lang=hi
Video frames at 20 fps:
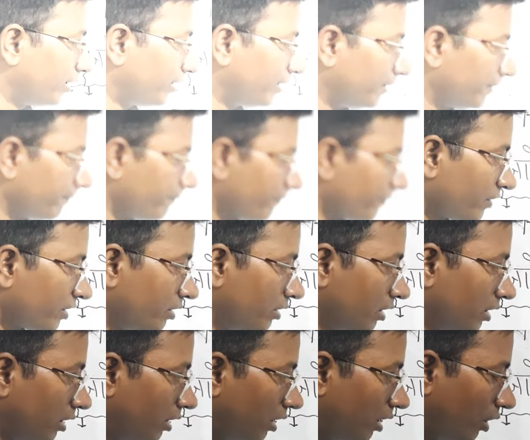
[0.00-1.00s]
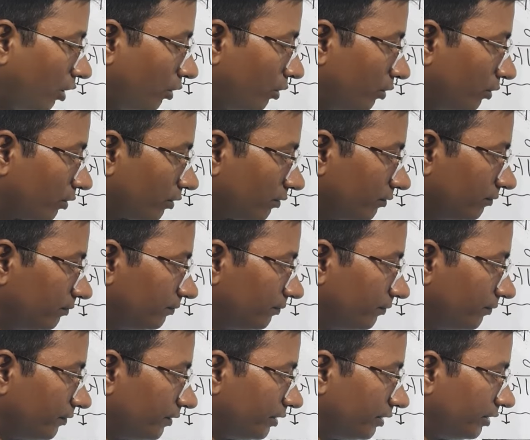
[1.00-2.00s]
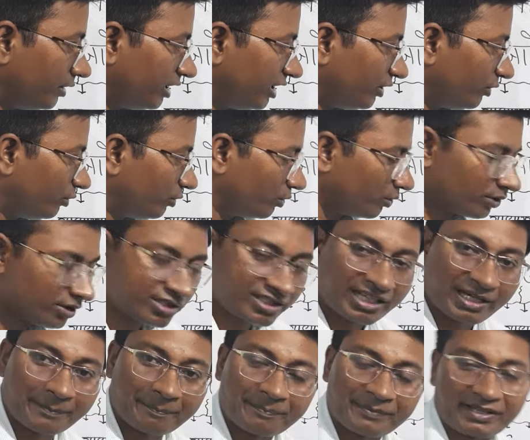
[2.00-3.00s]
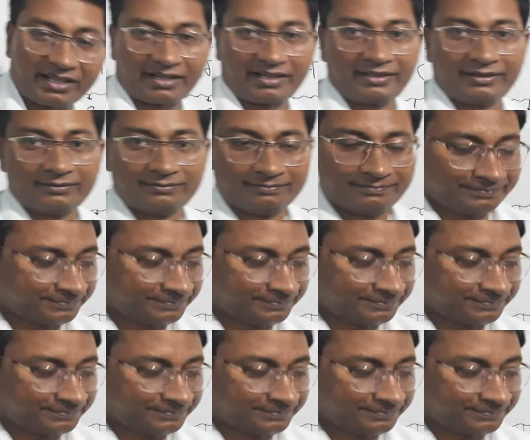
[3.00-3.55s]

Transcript: है और ये दो चैप्टर है